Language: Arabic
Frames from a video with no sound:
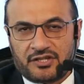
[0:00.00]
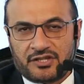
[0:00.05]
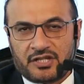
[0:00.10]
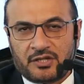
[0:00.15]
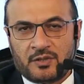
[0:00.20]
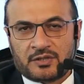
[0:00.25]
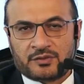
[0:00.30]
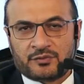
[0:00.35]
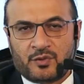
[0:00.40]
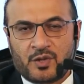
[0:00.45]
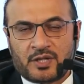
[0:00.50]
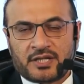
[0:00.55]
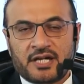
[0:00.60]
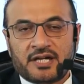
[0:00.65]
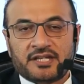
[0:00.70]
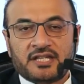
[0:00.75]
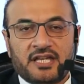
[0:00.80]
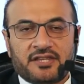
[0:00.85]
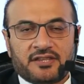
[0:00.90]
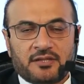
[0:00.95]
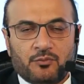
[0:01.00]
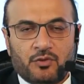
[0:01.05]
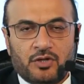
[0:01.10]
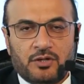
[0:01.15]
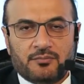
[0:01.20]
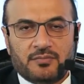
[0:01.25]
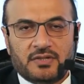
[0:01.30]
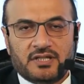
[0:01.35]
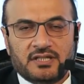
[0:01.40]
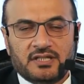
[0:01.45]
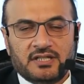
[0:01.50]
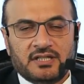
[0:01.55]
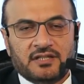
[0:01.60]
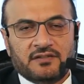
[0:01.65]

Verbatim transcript: والخضروات فواكه هذه ايضا مهمه.